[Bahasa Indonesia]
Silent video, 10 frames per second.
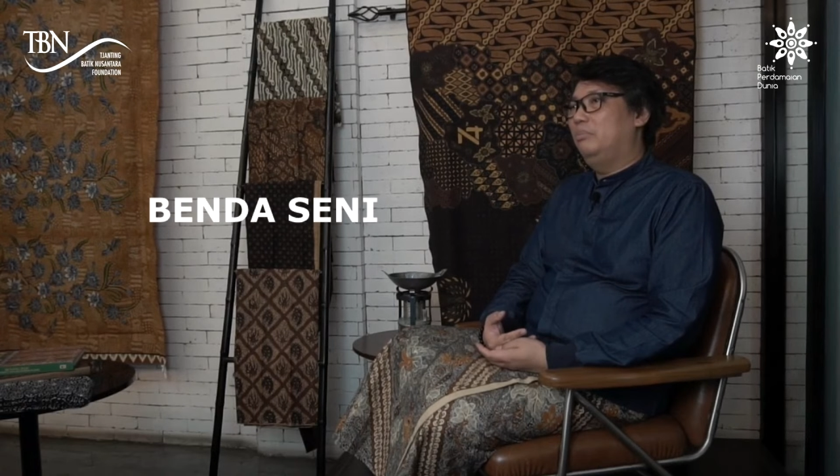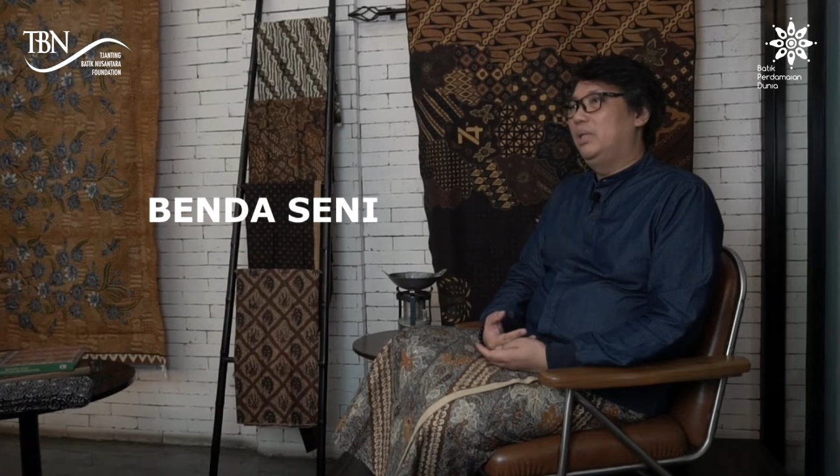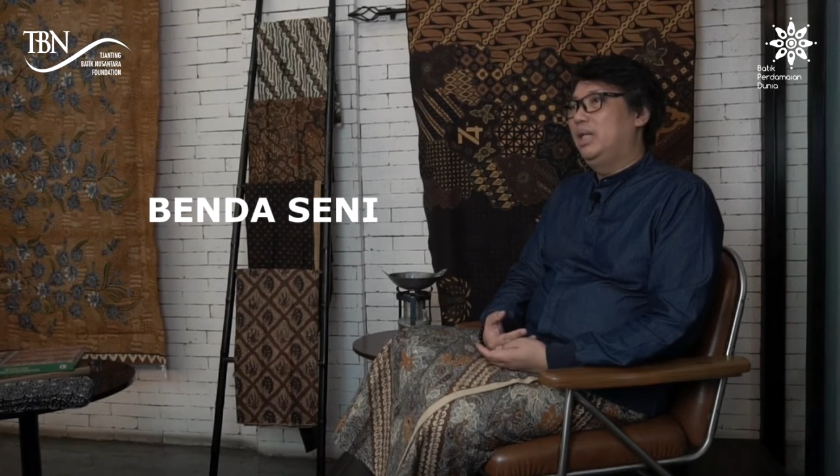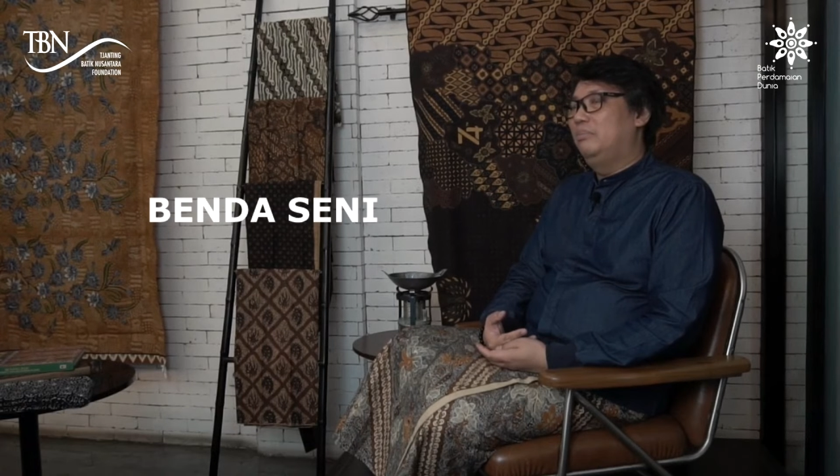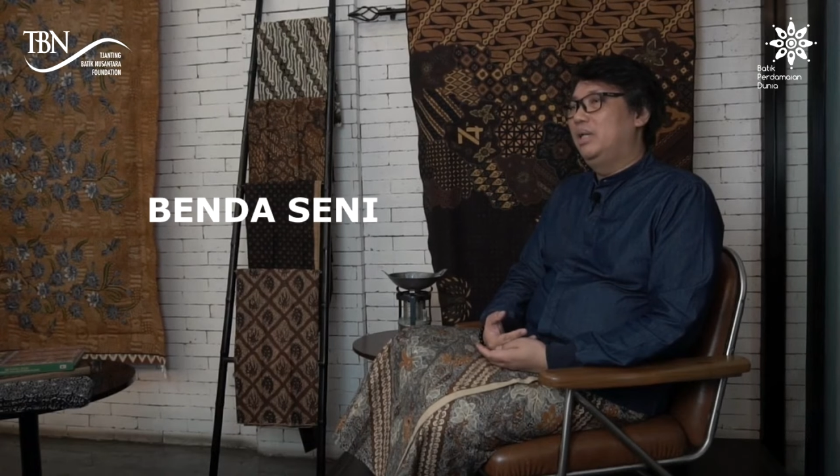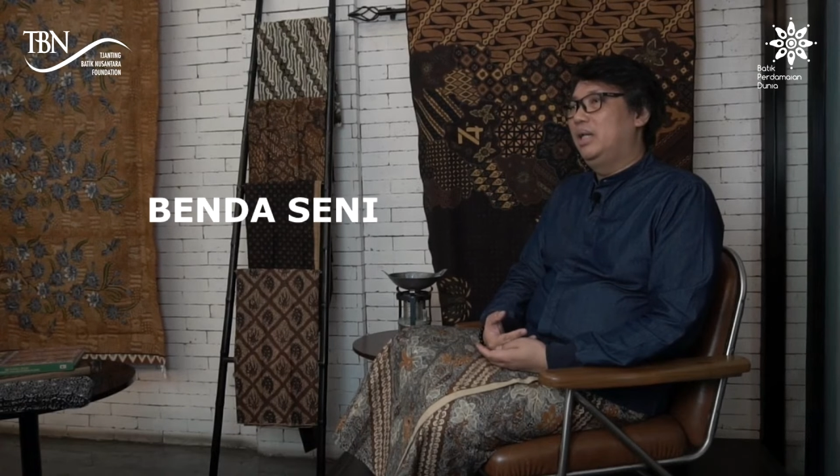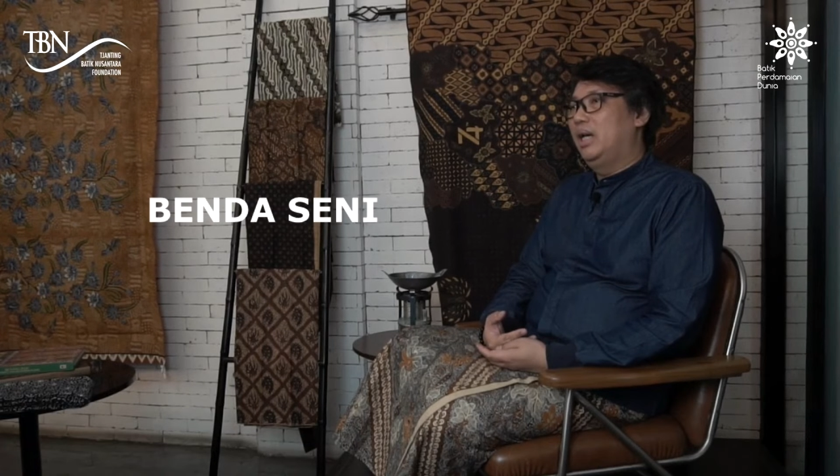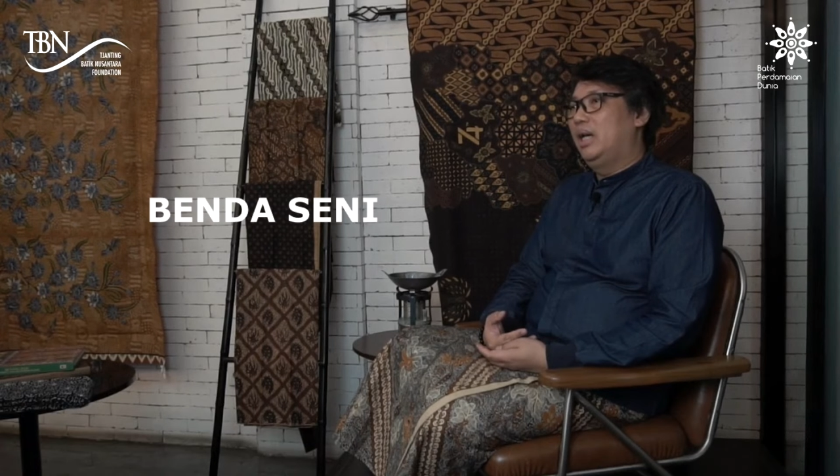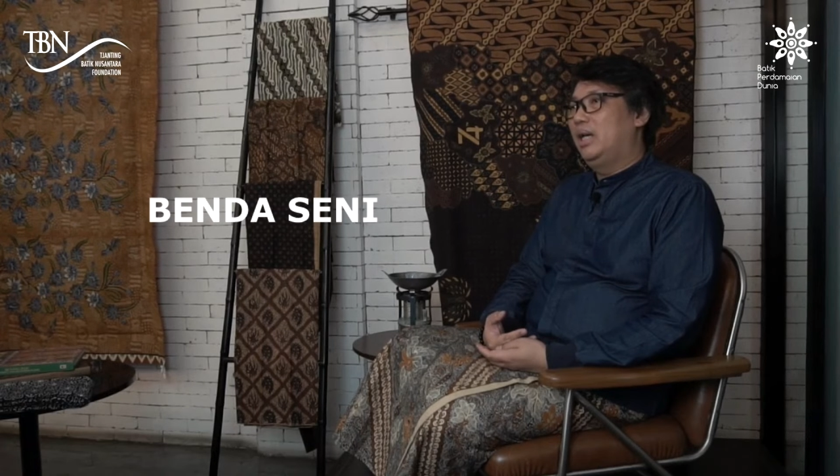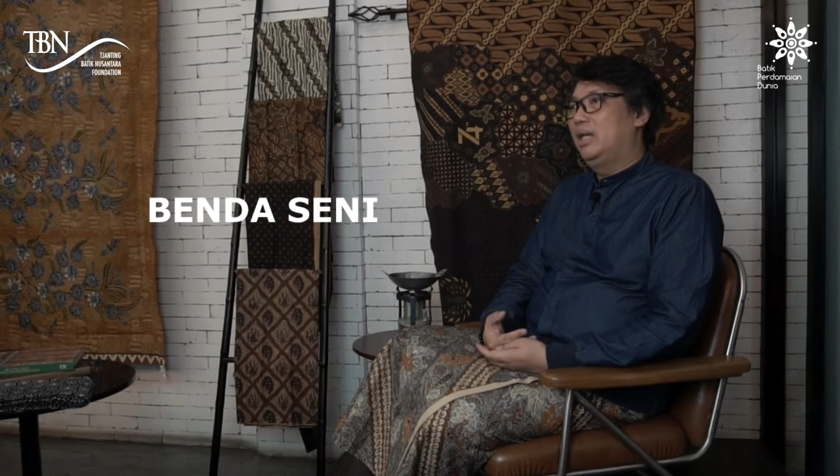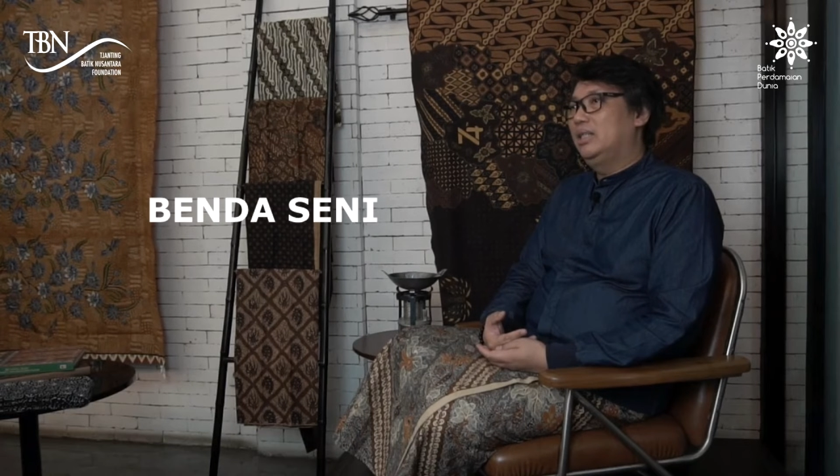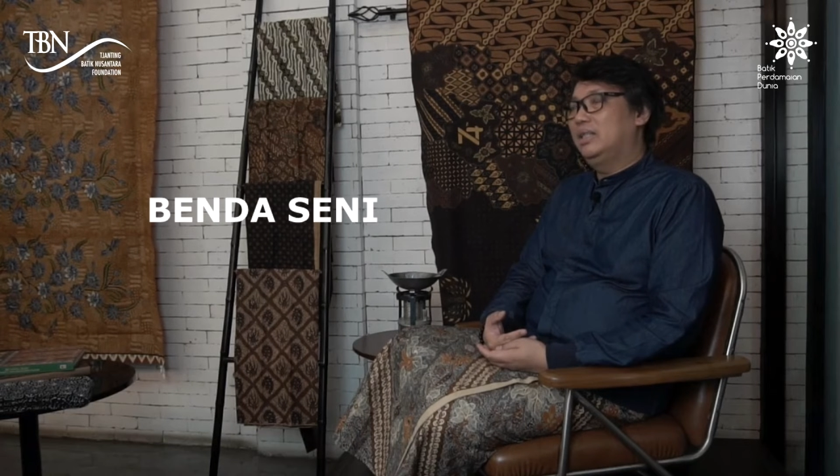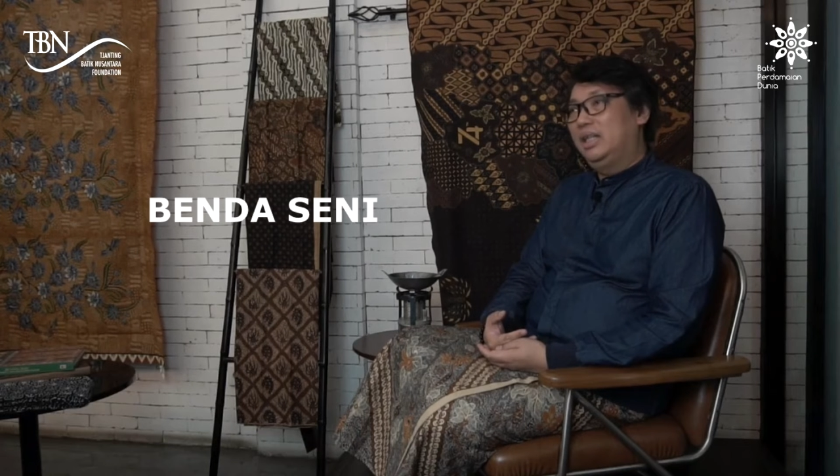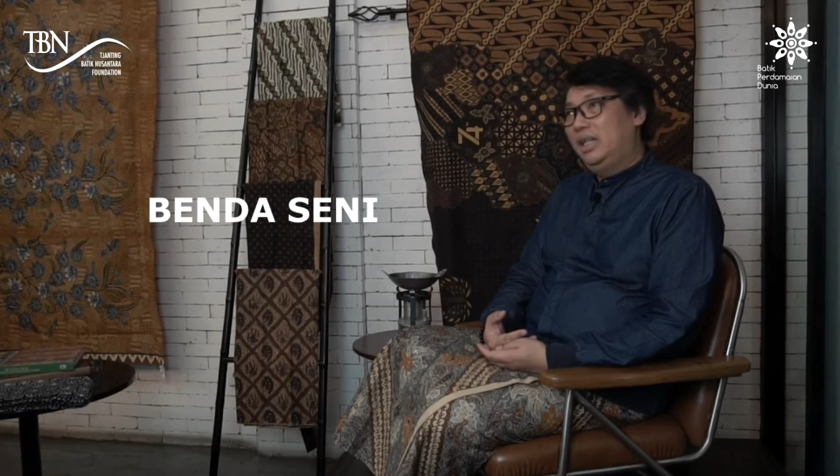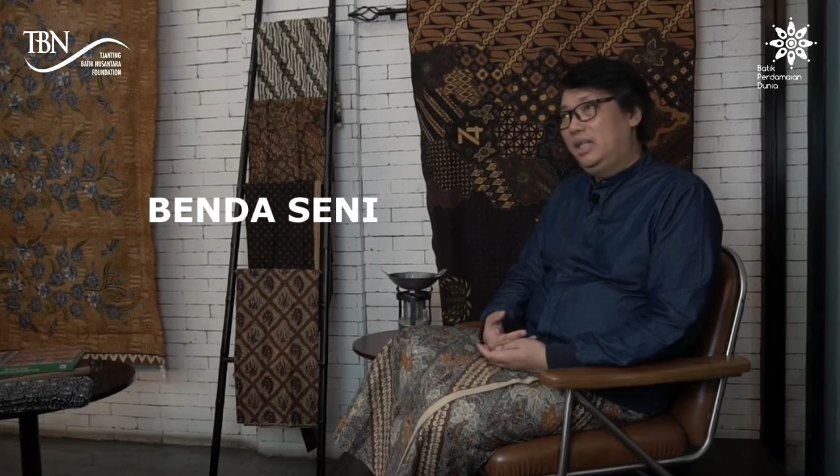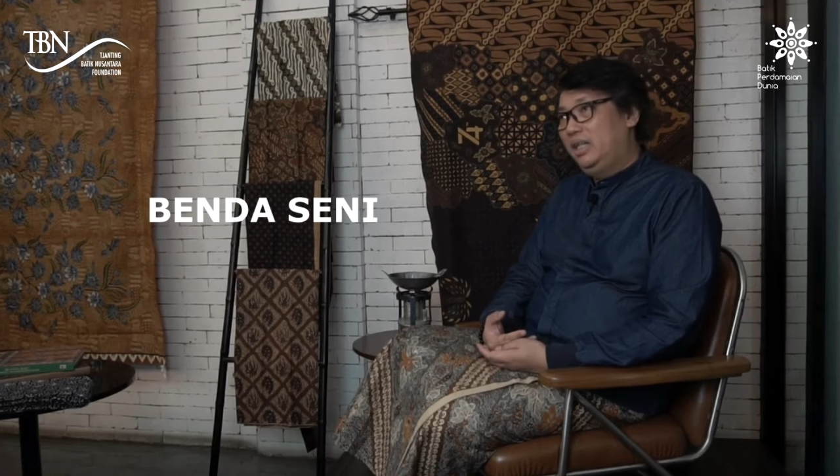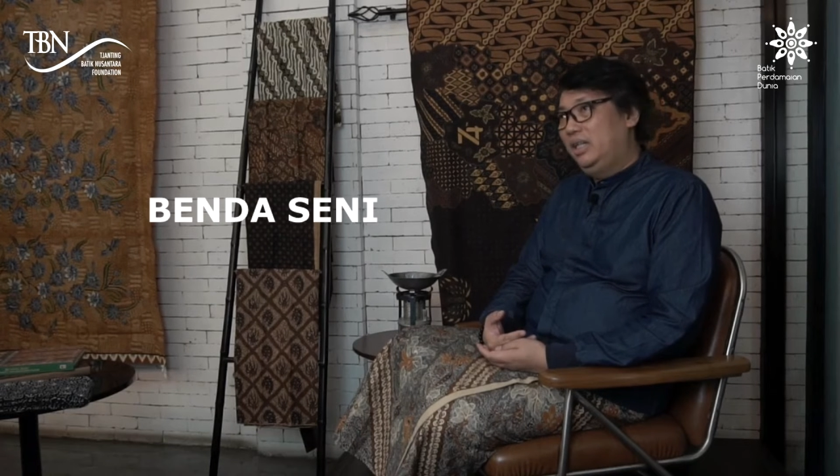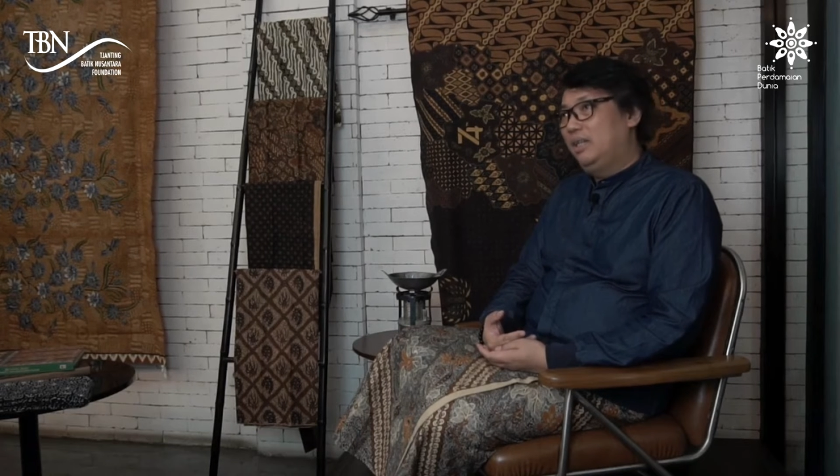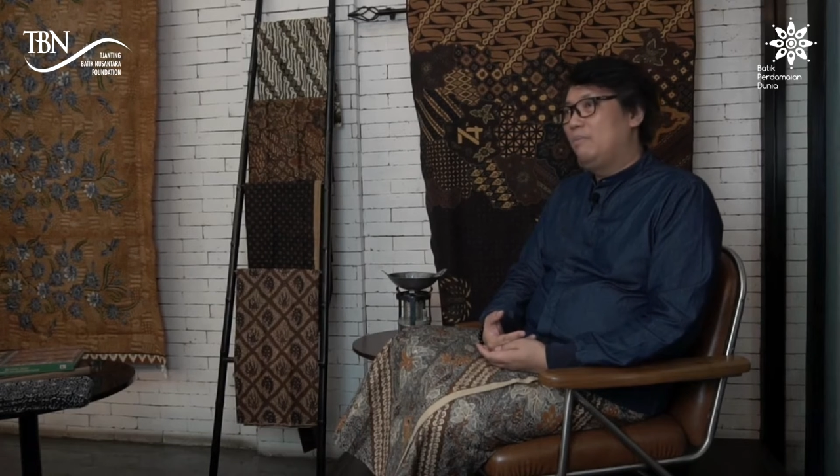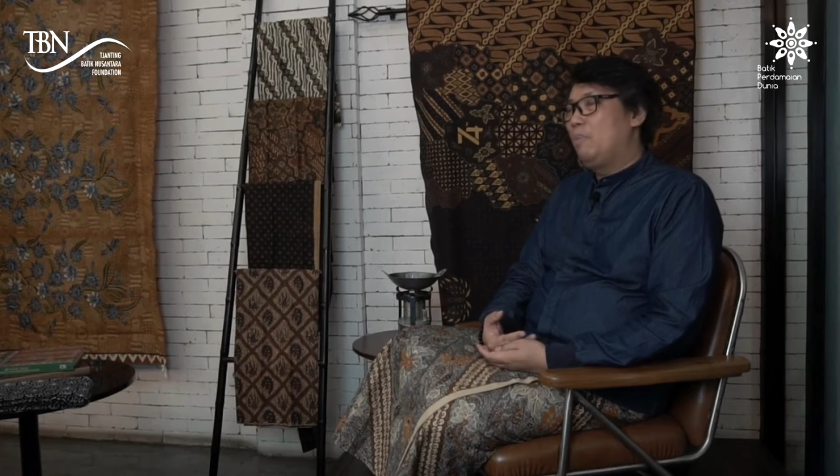benda-benda seni